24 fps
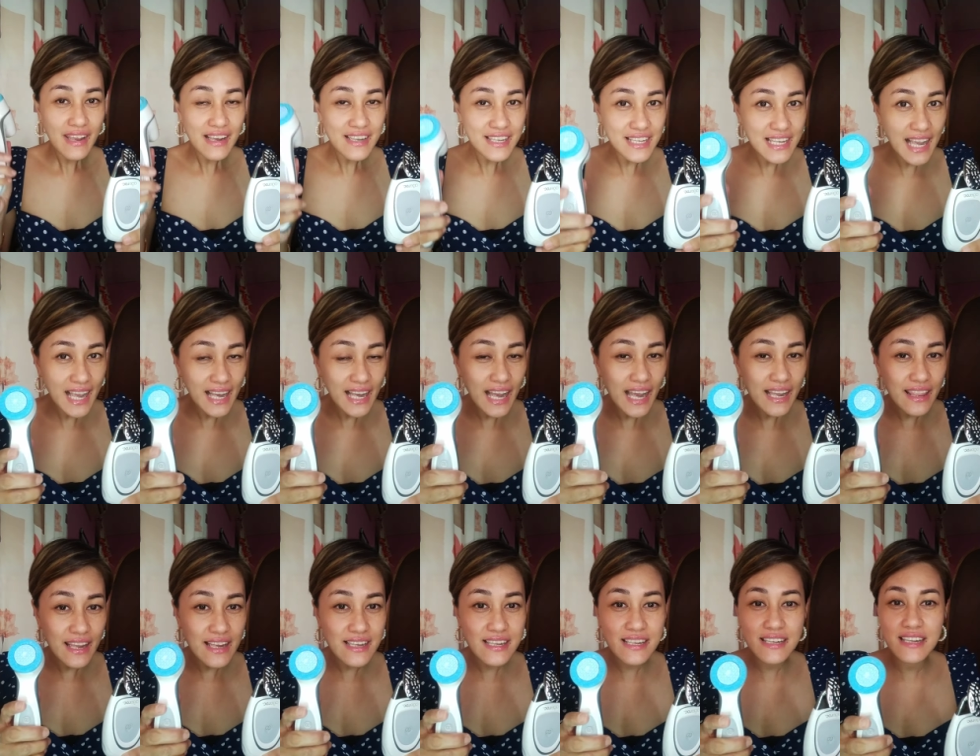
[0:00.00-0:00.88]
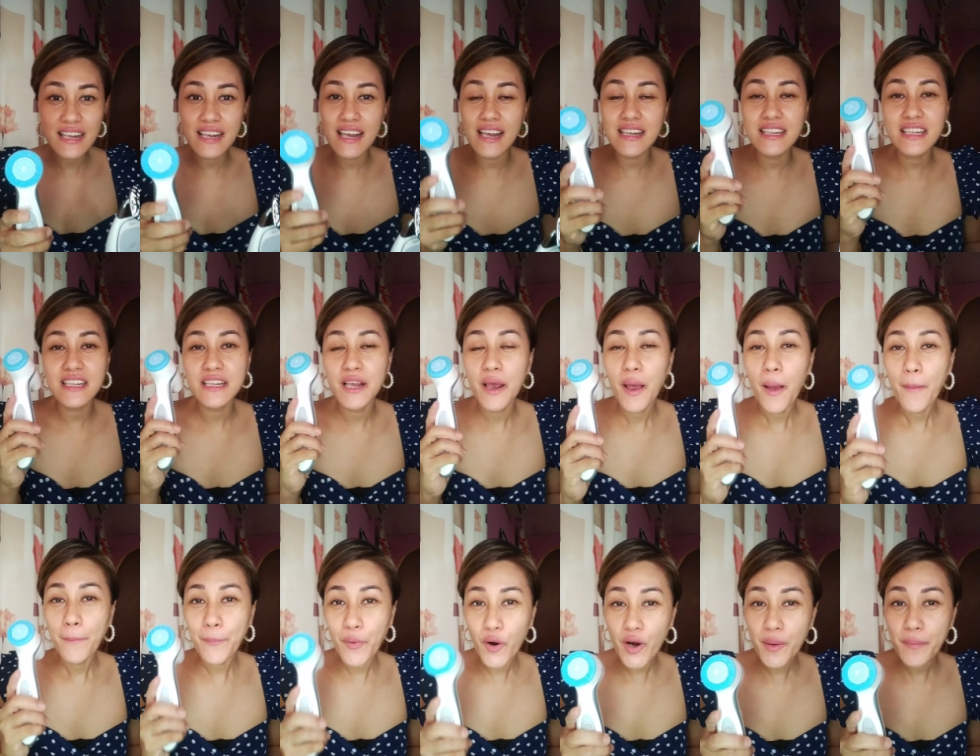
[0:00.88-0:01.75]
Second is this
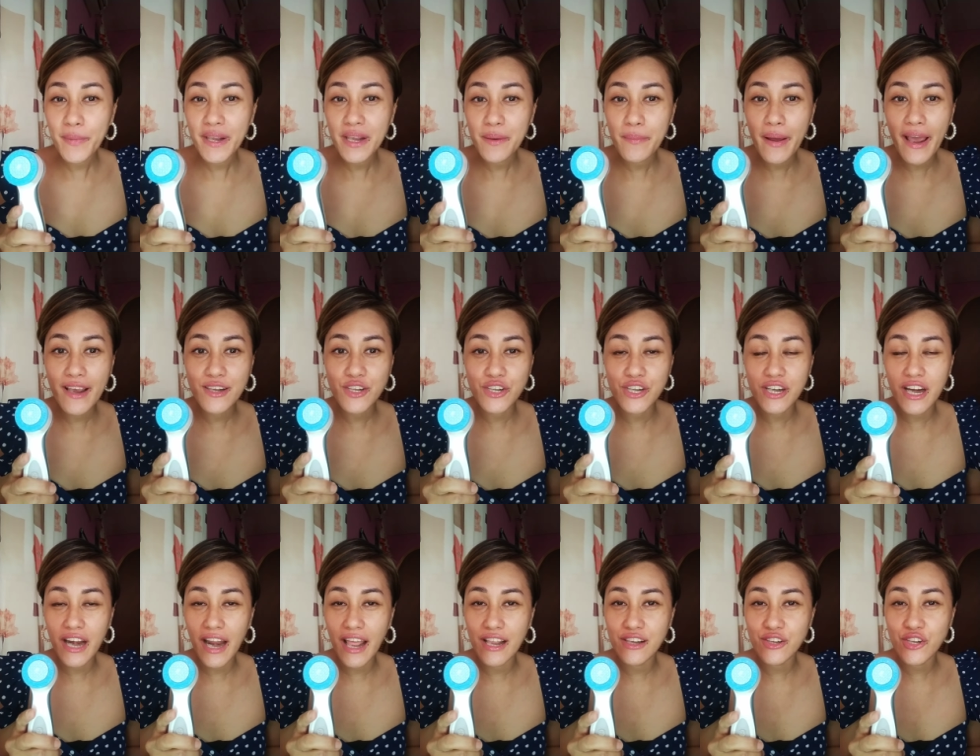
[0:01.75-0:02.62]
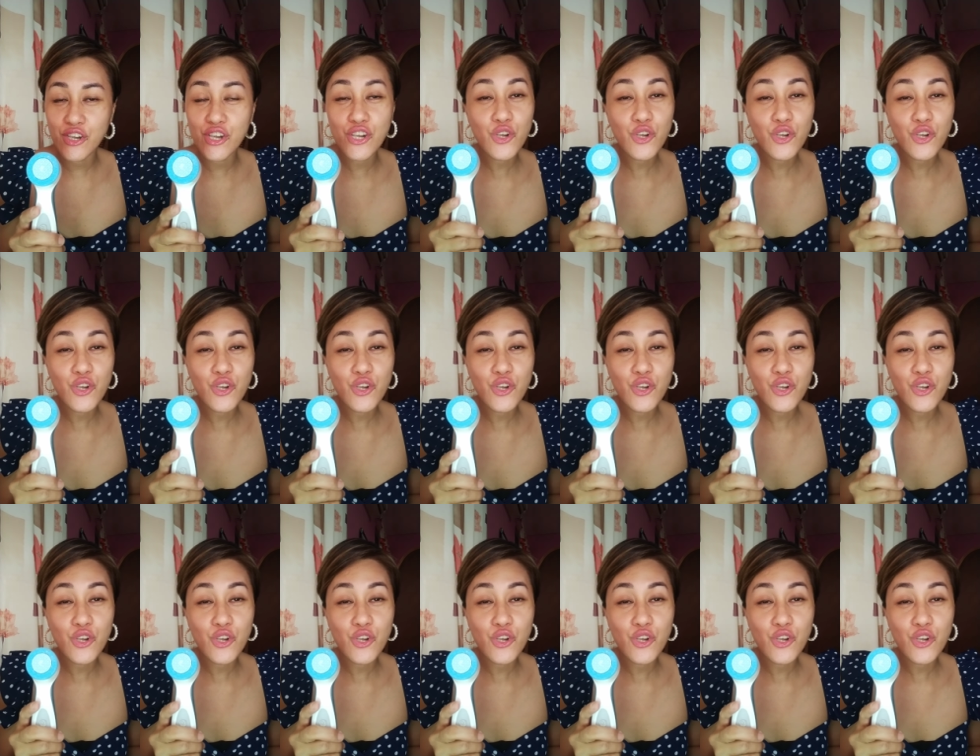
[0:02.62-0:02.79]
pore minimizer cleanser.